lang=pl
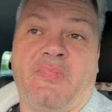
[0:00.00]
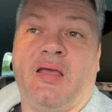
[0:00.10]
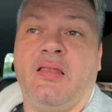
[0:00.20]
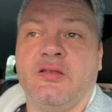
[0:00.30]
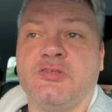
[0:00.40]

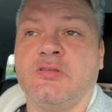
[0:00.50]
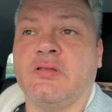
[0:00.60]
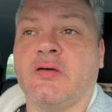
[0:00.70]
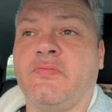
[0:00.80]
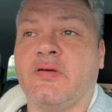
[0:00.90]
ale czy to
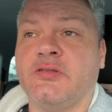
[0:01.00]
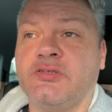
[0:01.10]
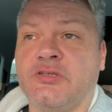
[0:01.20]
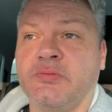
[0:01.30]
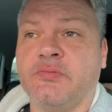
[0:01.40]
tak
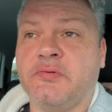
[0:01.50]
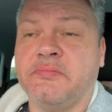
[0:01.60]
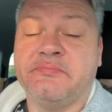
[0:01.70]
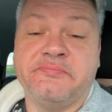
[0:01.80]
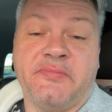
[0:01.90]
faktycznie było,
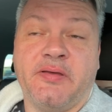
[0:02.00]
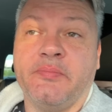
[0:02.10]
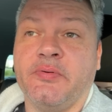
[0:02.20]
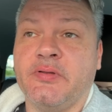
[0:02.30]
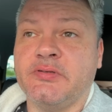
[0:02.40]
nie mam
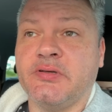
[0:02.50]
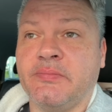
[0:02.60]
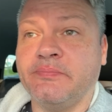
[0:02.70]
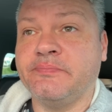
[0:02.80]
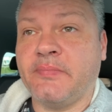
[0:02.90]
pojęcia.
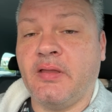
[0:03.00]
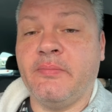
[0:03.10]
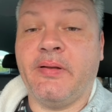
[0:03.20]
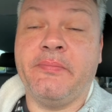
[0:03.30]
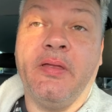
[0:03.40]

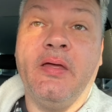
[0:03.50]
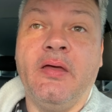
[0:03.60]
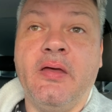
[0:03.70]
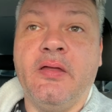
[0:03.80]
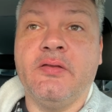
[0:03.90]
Dobra.
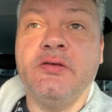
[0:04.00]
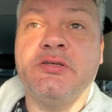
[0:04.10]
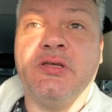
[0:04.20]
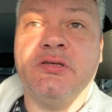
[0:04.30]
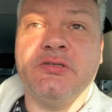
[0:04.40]
No i
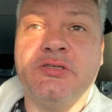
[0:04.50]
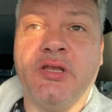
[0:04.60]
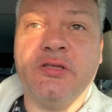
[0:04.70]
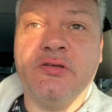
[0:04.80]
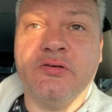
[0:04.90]
się
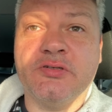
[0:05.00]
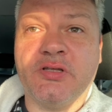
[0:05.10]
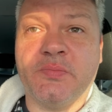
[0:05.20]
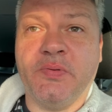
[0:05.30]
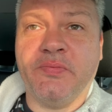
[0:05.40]
średnio, że
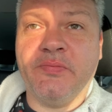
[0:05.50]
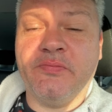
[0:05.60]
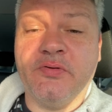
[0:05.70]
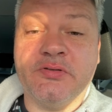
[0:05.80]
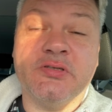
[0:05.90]
tak powiem, w
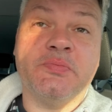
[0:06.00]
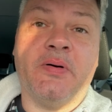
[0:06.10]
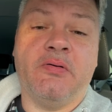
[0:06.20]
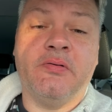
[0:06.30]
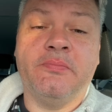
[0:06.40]
nocy
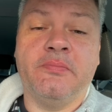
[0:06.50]
spało.